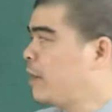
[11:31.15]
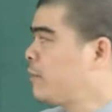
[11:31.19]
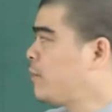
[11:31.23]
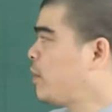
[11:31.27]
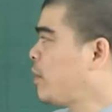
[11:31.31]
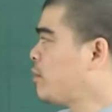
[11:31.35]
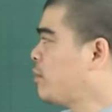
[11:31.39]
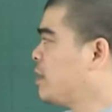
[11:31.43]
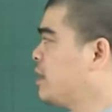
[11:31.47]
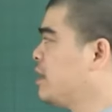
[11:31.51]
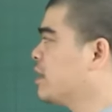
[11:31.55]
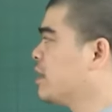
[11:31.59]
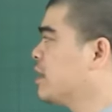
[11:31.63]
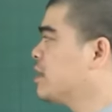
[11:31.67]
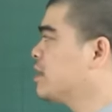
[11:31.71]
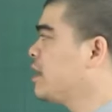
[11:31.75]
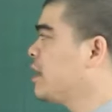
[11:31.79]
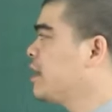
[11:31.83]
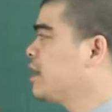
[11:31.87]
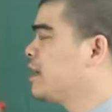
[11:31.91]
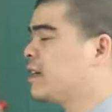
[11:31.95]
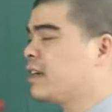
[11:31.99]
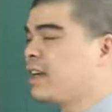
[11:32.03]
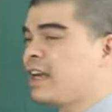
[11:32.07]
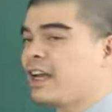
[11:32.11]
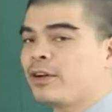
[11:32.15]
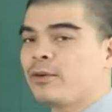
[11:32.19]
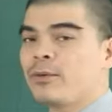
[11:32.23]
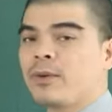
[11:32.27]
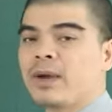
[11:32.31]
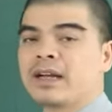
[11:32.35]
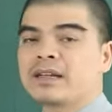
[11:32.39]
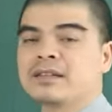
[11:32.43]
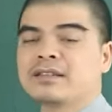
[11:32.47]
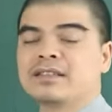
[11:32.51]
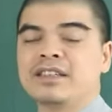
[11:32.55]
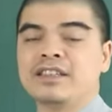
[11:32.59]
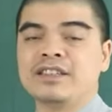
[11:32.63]
Vòng đã được các thầy khai
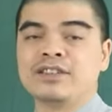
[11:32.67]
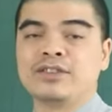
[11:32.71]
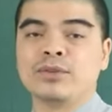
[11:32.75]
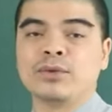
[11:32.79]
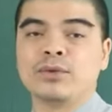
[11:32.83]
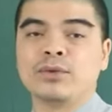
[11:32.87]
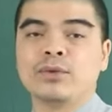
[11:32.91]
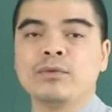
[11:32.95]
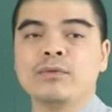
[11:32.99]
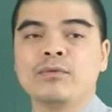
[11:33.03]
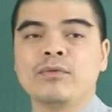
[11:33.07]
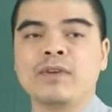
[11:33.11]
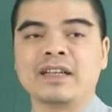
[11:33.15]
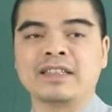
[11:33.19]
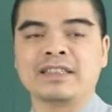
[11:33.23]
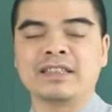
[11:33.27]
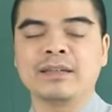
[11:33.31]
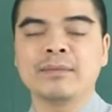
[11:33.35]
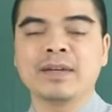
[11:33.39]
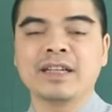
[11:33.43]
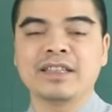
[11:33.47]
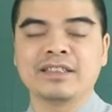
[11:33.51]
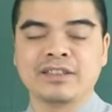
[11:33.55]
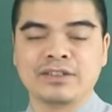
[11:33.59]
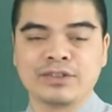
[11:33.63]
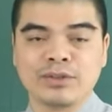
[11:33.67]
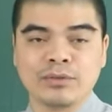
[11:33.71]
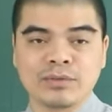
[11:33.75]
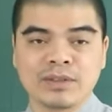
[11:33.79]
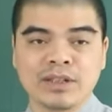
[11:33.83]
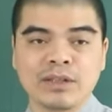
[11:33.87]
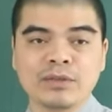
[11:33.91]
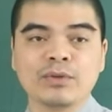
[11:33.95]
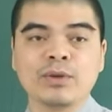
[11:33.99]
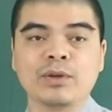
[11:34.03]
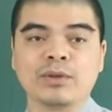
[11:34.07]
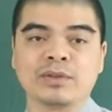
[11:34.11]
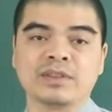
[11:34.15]
quang chỉ chú và xem ngày sử dụng
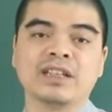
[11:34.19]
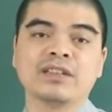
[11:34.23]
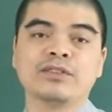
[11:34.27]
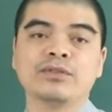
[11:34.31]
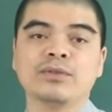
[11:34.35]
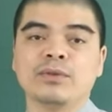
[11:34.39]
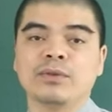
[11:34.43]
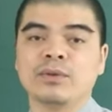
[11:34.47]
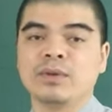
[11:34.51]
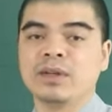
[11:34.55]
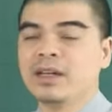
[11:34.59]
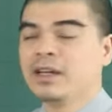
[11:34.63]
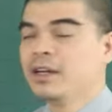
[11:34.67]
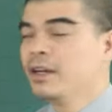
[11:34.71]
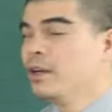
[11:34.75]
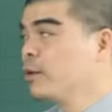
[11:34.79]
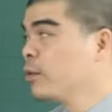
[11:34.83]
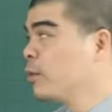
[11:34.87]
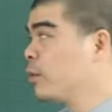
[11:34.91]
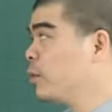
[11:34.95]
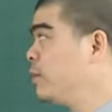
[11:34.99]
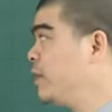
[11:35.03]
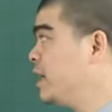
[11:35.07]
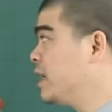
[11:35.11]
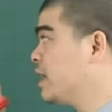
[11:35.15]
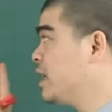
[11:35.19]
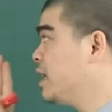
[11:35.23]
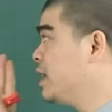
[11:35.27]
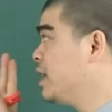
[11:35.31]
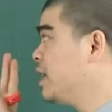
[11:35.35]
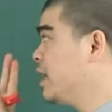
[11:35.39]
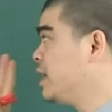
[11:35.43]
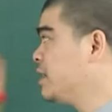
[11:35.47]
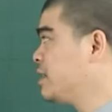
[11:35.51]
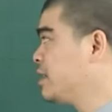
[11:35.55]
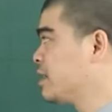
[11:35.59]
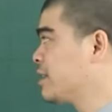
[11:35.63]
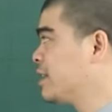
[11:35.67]
theo tuổi của gia chủ. Quý vị cứ liên
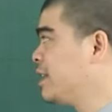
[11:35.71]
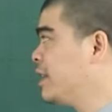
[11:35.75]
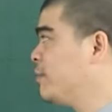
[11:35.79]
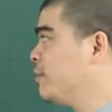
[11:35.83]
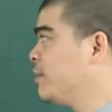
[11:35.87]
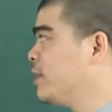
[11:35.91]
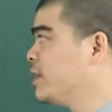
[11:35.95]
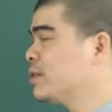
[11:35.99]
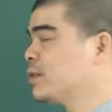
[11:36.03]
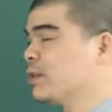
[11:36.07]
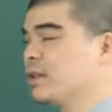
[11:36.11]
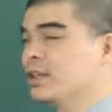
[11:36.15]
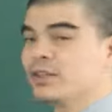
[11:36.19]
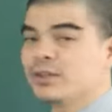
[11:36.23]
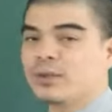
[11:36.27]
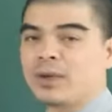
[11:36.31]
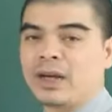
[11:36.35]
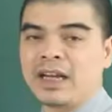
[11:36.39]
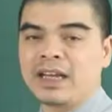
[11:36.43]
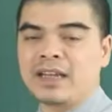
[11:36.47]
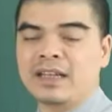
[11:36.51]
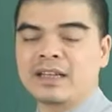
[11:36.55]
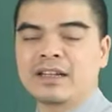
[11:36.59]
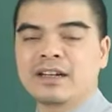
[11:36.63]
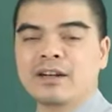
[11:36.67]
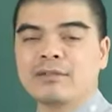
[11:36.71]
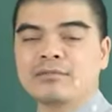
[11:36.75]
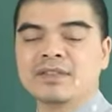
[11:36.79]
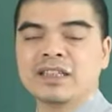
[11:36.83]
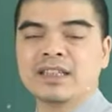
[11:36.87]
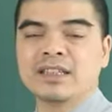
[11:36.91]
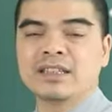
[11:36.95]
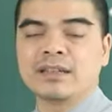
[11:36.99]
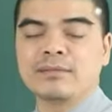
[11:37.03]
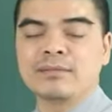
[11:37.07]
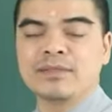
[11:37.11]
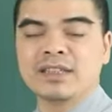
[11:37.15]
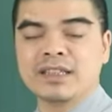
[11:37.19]
hệ trực tiếp với số điện thoại
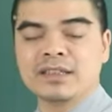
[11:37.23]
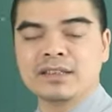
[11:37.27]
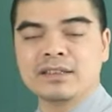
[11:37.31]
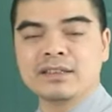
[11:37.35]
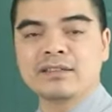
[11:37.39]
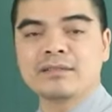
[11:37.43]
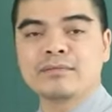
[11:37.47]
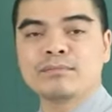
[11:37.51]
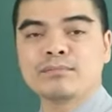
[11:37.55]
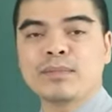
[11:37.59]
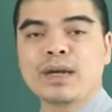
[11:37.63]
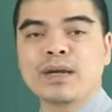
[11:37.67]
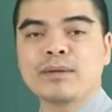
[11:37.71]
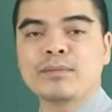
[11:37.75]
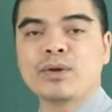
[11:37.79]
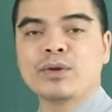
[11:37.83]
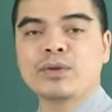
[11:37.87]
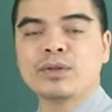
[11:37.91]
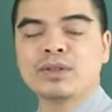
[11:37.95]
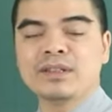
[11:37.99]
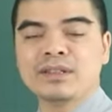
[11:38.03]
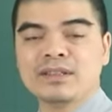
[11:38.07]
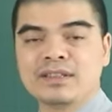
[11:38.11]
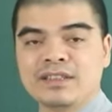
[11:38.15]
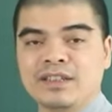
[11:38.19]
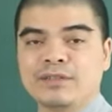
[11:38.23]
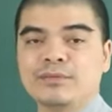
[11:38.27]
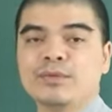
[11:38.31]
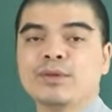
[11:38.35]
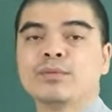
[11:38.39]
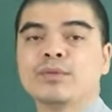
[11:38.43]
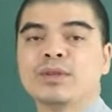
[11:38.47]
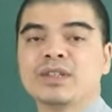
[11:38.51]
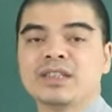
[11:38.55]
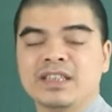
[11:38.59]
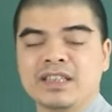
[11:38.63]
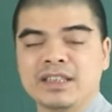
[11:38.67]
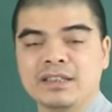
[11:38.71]
0989 34
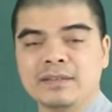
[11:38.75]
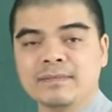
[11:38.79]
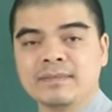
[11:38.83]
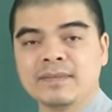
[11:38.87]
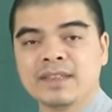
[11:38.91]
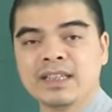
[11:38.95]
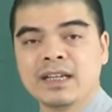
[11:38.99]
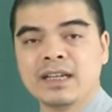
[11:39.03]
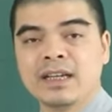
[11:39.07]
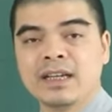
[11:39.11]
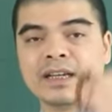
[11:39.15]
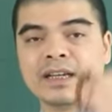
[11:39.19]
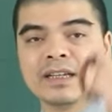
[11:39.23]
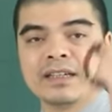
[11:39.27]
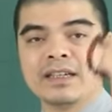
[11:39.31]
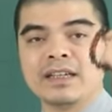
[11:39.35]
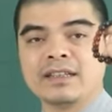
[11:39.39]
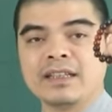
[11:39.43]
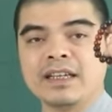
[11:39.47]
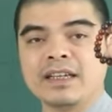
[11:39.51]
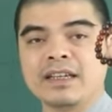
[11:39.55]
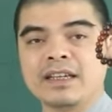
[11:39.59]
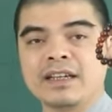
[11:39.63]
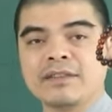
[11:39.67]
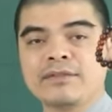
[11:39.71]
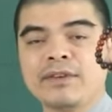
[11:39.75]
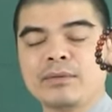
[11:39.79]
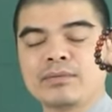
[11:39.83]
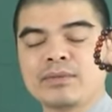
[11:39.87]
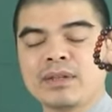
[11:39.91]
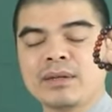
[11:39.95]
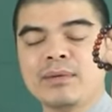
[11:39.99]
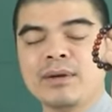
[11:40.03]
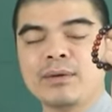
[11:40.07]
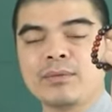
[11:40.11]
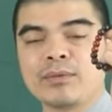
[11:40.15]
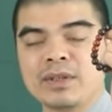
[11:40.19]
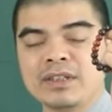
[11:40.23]
9119 để thỉnh cái vòng
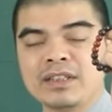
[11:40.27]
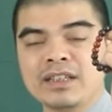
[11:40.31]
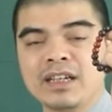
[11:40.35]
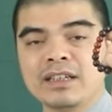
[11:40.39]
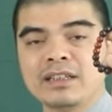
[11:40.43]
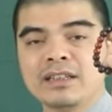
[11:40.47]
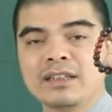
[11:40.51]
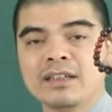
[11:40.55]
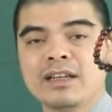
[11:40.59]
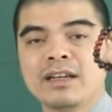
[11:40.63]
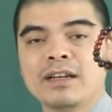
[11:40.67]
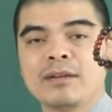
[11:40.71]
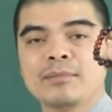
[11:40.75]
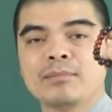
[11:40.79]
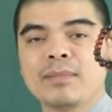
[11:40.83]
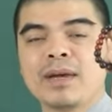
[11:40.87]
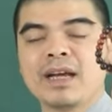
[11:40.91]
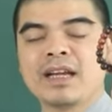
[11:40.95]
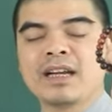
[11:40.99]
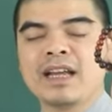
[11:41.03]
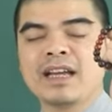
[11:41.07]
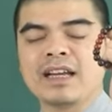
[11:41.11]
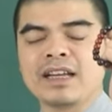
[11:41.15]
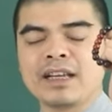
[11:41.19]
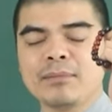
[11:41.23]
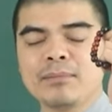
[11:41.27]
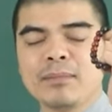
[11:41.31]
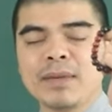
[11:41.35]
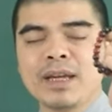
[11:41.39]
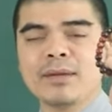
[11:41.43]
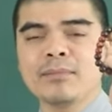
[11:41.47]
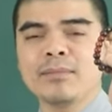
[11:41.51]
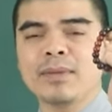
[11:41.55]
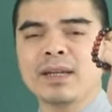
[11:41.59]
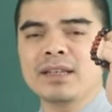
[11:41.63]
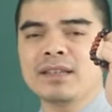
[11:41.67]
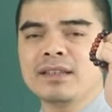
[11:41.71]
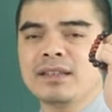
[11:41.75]
tam hợp quý nhân mang lại cái
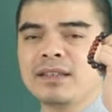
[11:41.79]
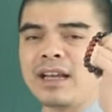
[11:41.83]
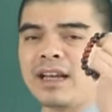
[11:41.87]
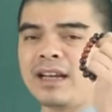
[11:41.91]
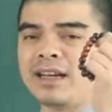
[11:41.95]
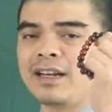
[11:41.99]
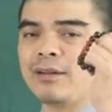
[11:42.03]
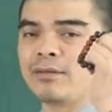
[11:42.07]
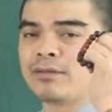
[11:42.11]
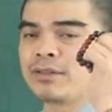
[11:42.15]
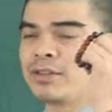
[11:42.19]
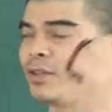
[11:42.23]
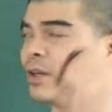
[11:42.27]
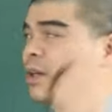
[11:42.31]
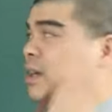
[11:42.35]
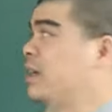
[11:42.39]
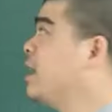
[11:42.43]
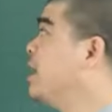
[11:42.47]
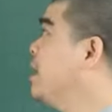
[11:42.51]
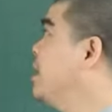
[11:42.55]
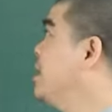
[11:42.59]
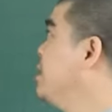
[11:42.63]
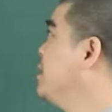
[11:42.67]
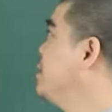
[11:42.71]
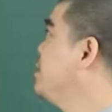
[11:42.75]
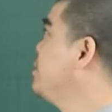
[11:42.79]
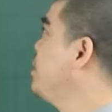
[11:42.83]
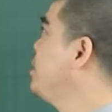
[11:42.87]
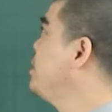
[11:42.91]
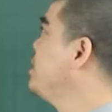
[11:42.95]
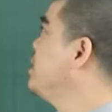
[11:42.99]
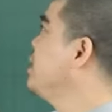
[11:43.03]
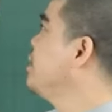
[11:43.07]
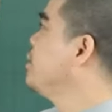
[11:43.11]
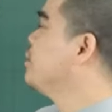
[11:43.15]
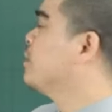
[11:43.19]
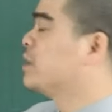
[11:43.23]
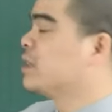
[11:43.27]
may mắn tài lộc trọn đời cho
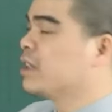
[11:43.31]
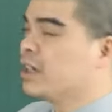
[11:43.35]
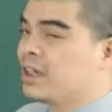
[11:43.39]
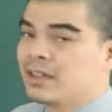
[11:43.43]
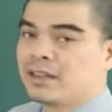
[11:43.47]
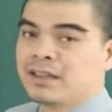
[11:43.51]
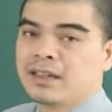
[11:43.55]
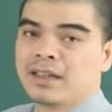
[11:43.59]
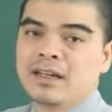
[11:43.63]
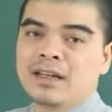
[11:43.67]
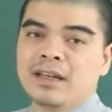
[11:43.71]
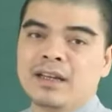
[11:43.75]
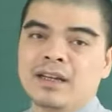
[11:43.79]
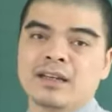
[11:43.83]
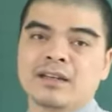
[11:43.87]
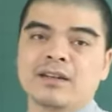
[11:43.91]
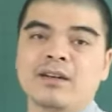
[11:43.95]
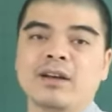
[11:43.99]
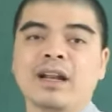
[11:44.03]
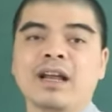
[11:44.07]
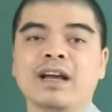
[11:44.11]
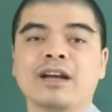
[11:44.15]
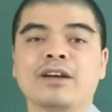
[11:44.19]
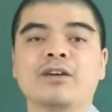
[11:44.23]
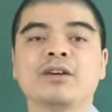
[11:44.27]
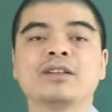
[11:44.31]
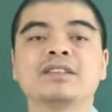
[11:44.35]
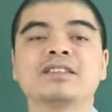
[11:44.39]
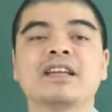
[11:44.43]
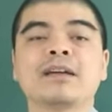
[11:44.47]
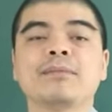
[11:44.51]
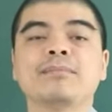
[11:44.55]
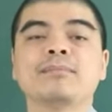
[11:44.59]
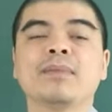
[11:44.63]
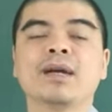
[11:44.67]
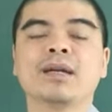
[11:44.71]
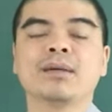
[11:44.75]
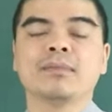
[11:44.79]
những người tuổi thân đó là con
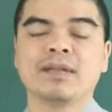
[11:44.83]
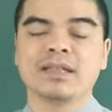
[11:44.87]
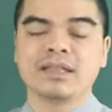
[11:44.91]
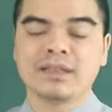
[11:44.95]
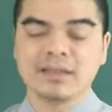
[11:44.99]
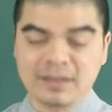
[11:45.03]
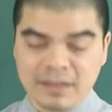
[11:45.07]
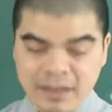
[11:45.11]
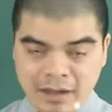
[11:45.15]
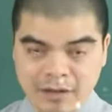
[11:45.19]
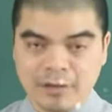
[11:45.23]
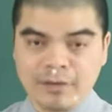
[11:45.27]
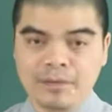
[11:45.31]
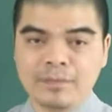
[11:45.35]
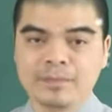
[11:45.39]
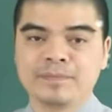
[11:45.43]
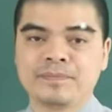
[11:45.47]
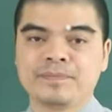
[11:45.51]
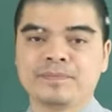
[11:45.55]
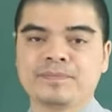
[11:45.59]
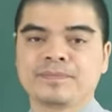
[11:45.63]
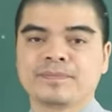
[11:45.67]
giáp may mắn thứ sáu.